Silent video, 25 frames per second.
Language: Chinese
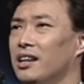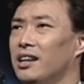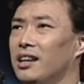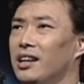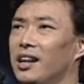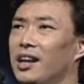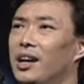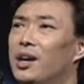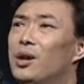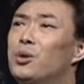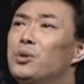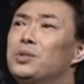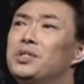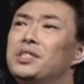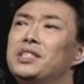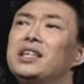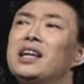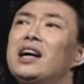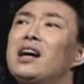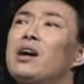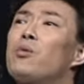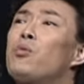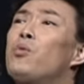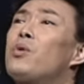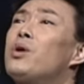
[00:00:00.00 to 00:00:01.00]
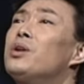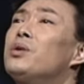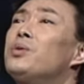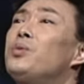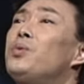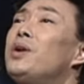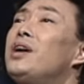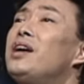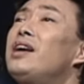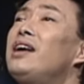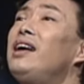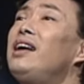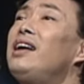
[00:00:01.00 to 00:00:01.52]
留下我
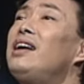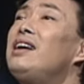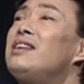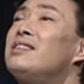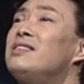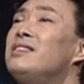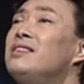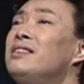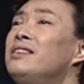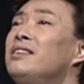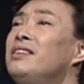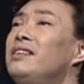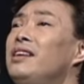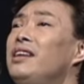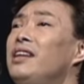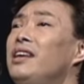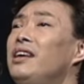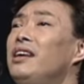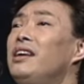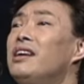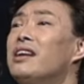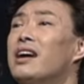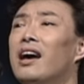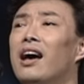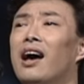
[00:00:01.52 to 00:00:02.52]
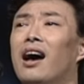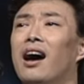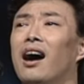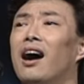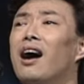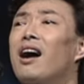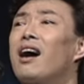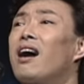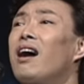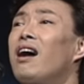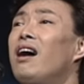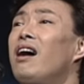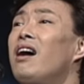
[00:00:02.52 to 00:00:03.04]
怨你
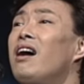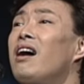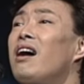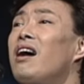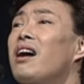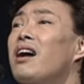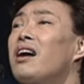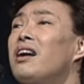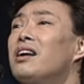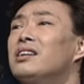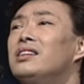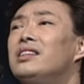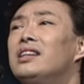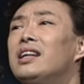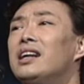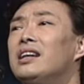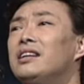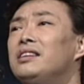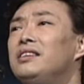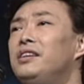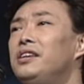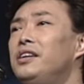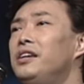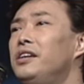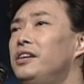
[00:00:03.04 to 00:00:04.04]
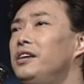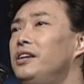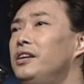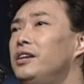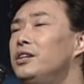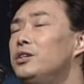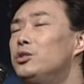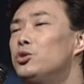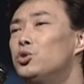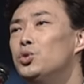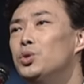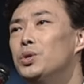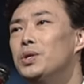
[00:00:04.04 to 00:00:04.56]
啊，难以
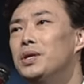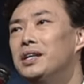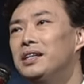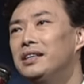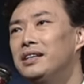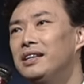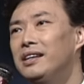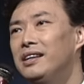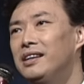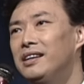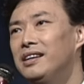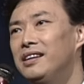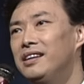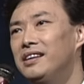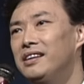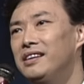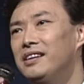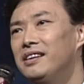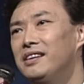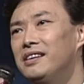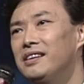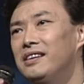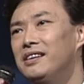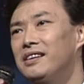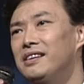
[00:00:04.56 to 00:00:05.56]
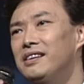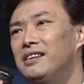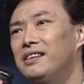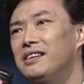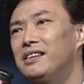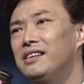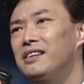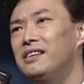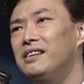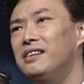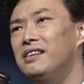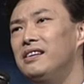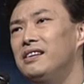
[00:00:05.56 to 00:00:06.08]
决
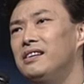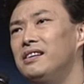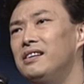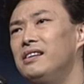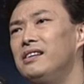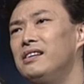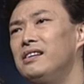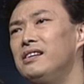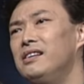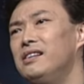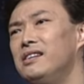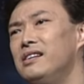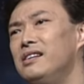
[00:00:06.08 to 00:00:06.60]
定。